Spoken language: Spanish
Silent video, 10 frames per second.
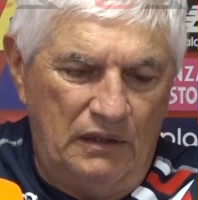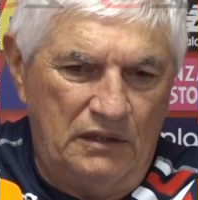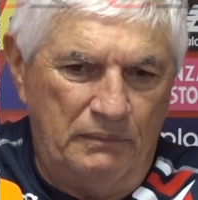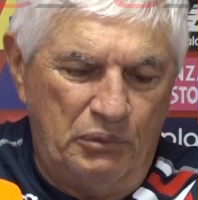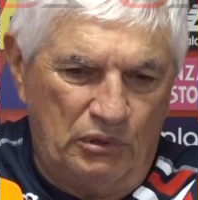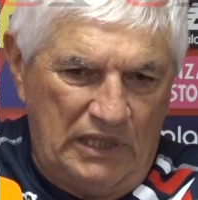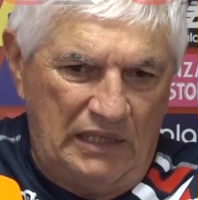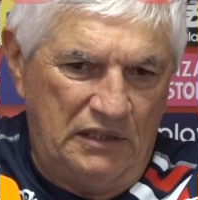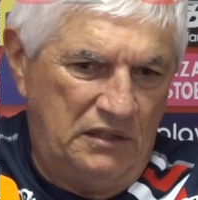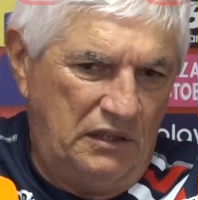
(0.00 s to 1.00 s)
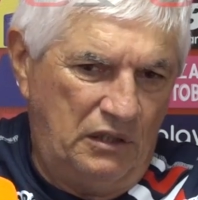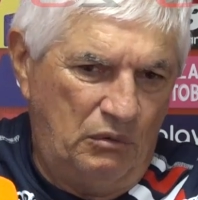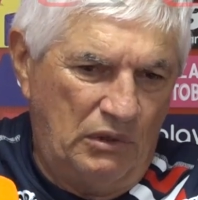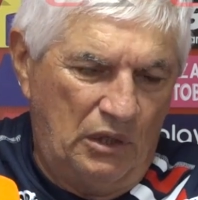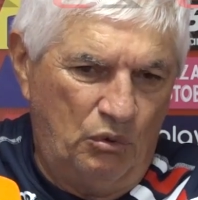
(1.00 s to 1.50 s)
es importante sin
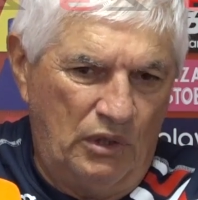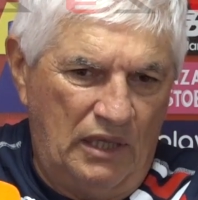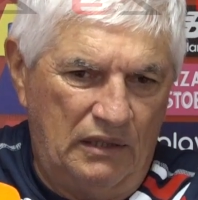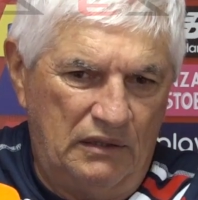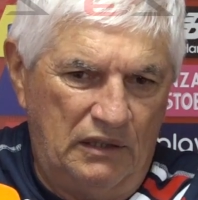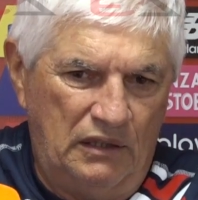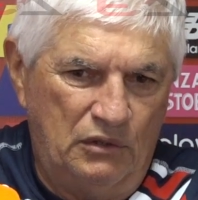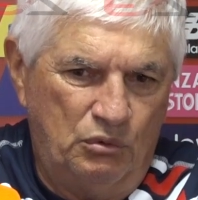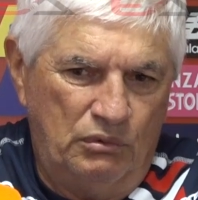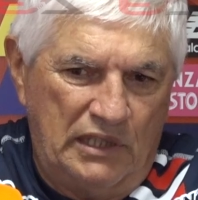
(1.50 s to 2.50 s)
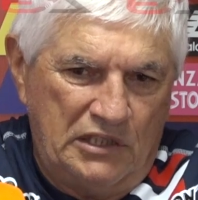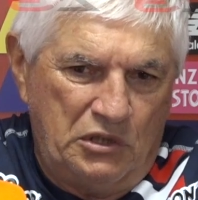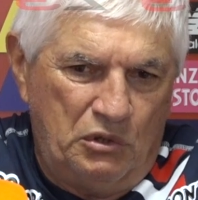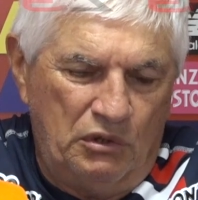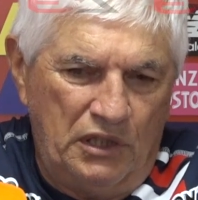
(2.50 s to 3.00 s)
ninguna duda, tiene su
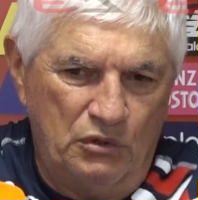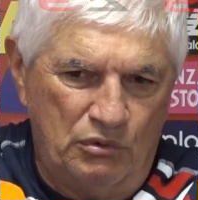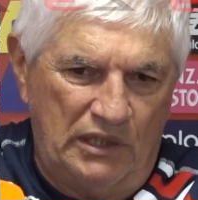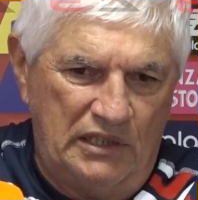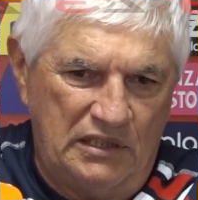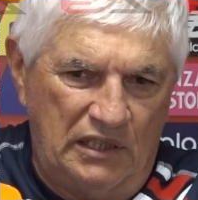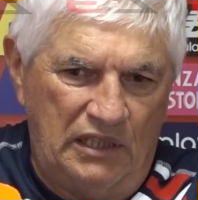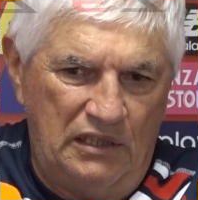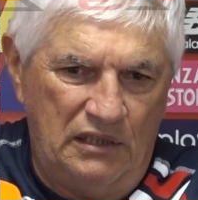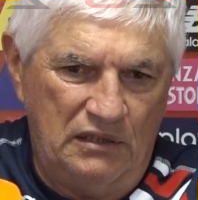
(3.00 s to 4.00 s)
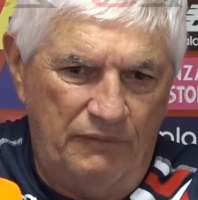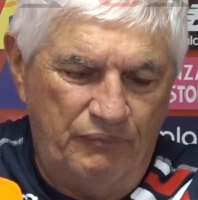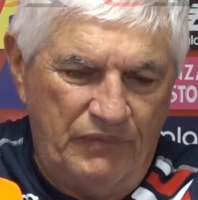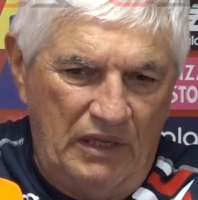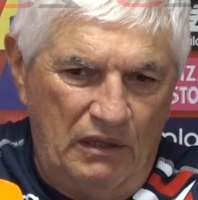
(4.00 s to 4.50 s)
trayectoria, sus antecedentes,
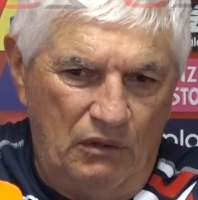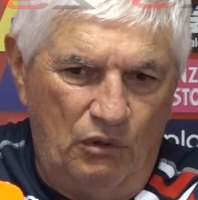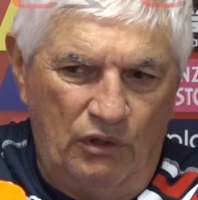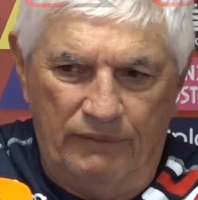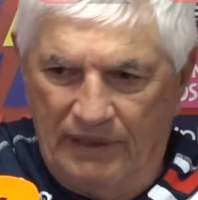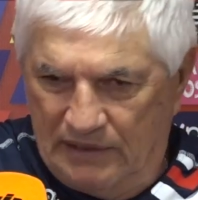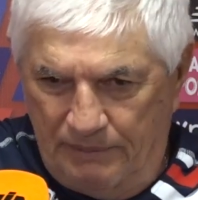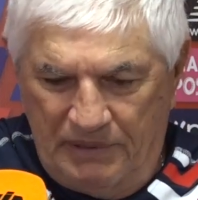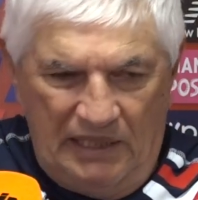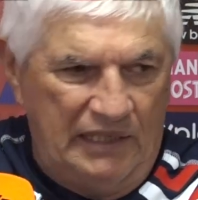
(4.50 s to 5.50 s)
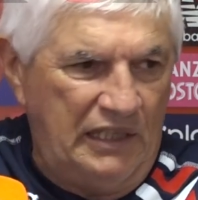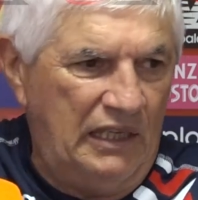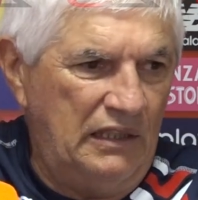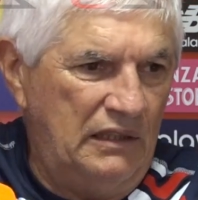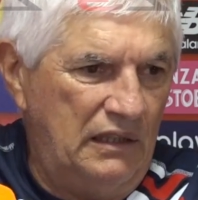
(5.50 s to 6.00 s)
los demás también la
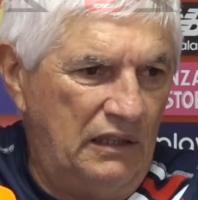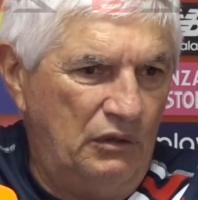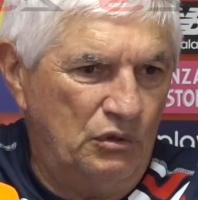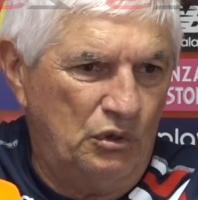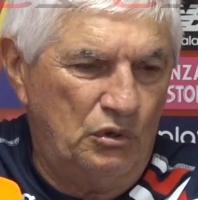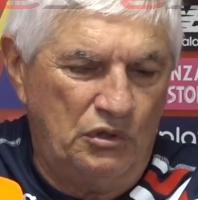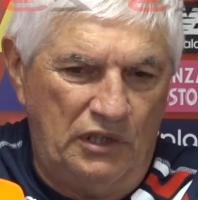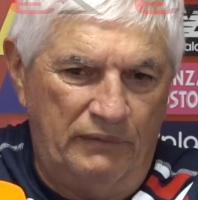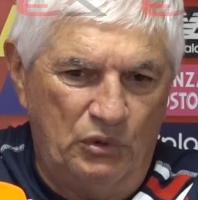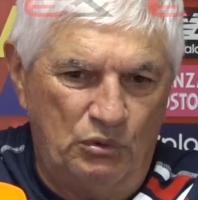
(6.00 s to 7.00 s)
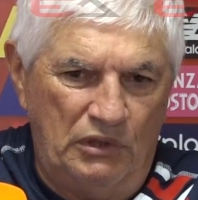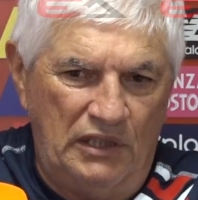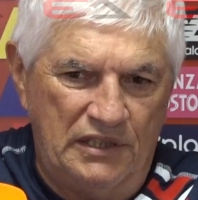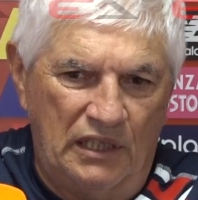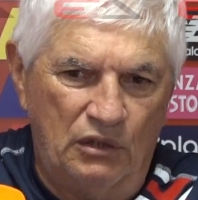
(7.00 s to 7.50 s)
tienen y nosotros iremos
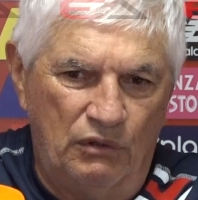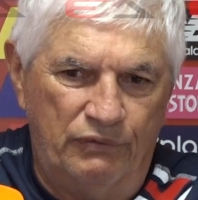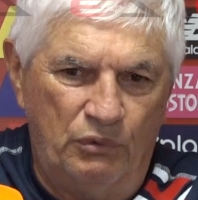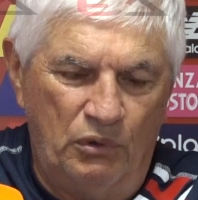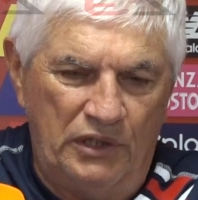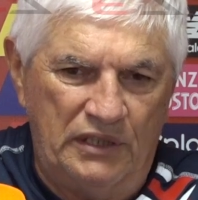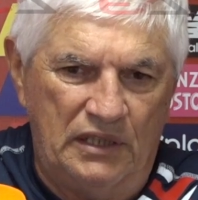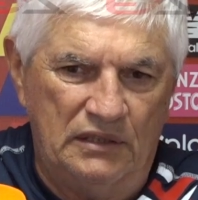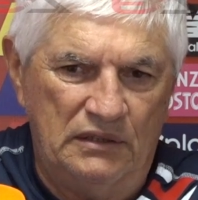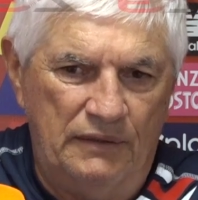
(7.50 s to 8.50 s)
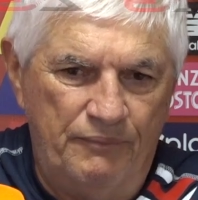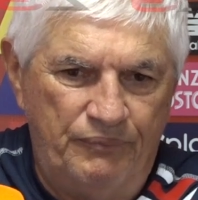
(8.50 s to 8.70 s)
utilizando los futbolistas